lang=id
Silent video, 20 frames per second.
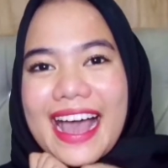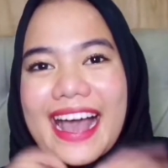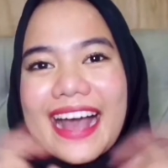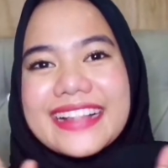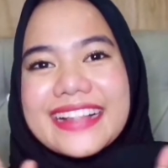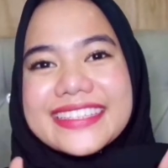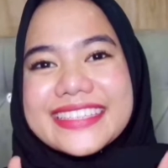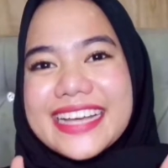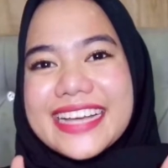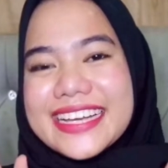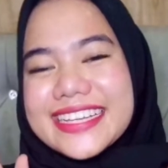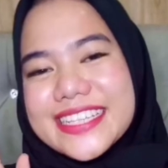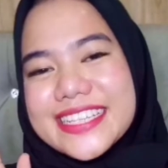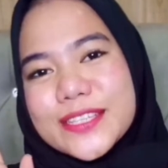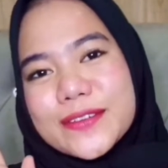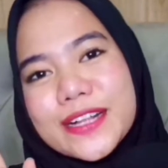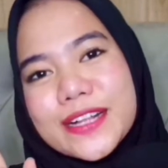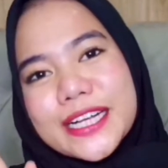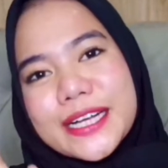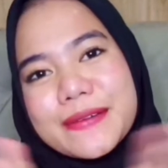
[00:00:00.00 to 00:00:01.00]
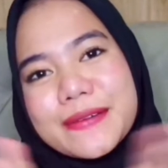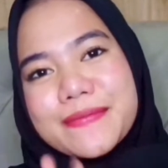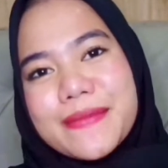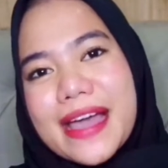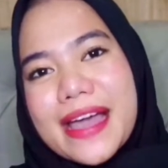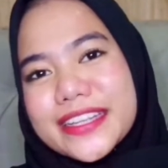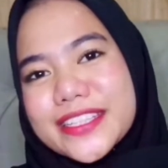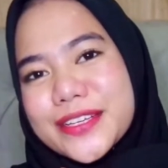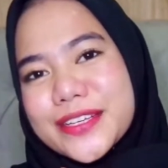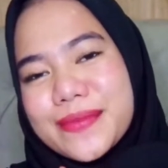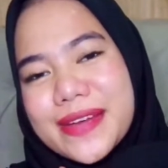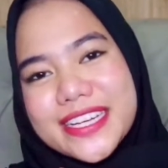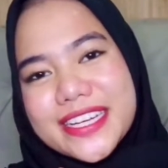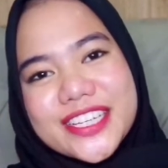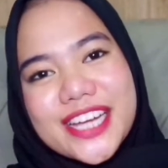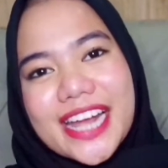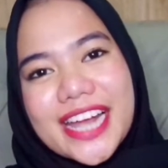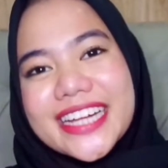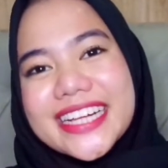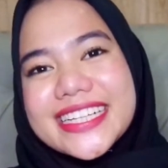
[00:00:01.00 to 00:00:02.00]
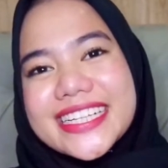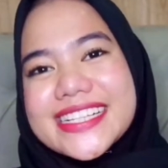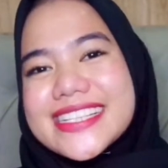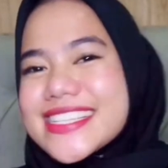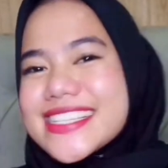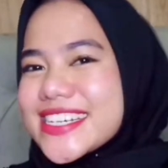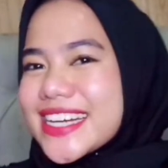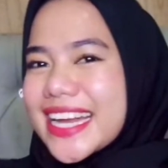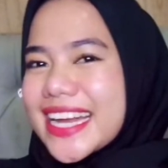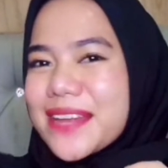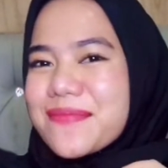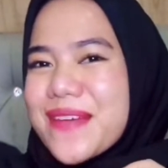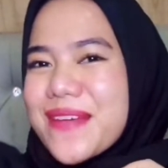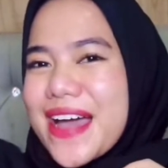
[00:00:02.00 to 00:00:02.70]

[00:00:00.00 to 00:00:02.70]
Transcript: Halo guys, welcome back to my channel Sherry